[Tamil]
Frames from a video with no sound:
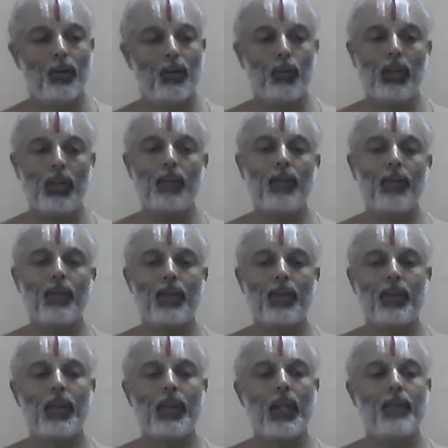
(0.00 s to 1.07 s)
முதல்
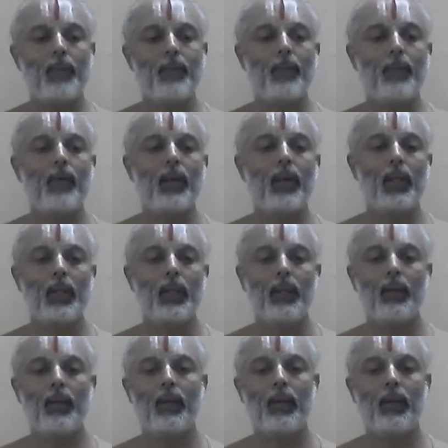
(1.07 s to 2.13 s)
பாசுரத்திலே எம்பெருமானை
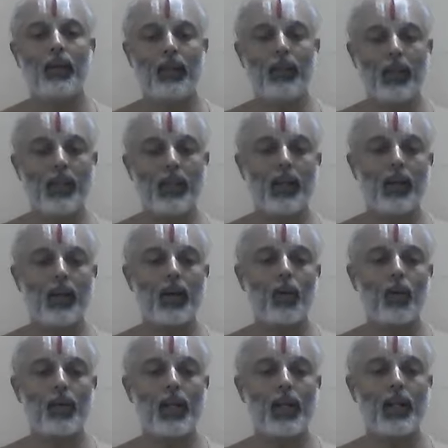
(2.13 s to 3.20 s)
நிதியாக
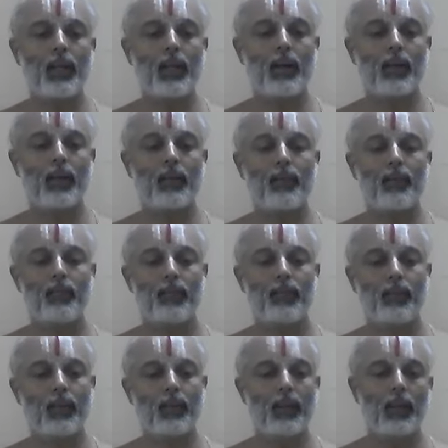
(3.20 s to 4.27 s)
கொண்டாடினார்
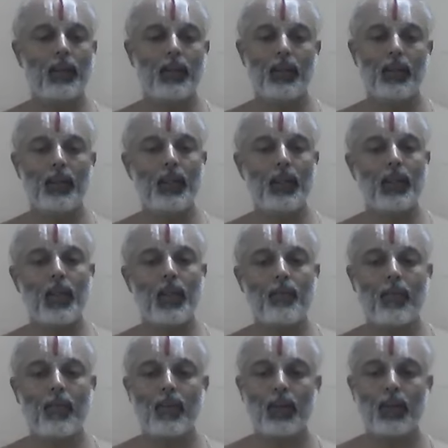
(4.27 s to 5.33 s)
நிதினை
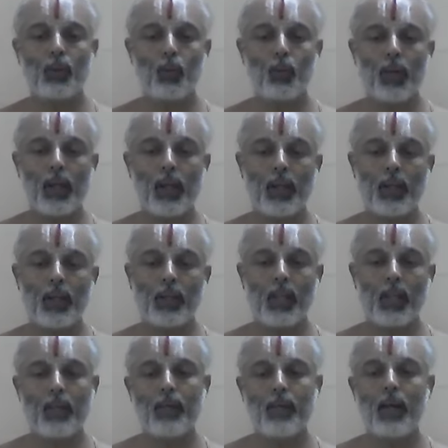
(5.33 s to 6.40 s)
பவளத்தூணை
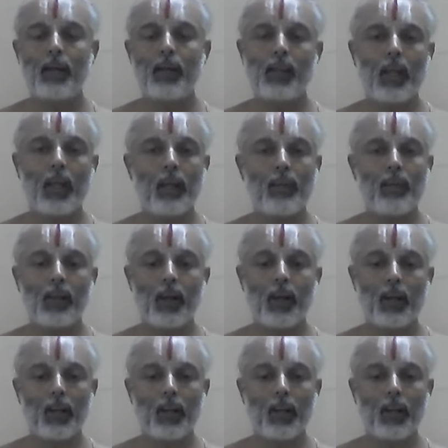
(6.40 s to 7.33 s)
நெருமையால் நினைவல்லார்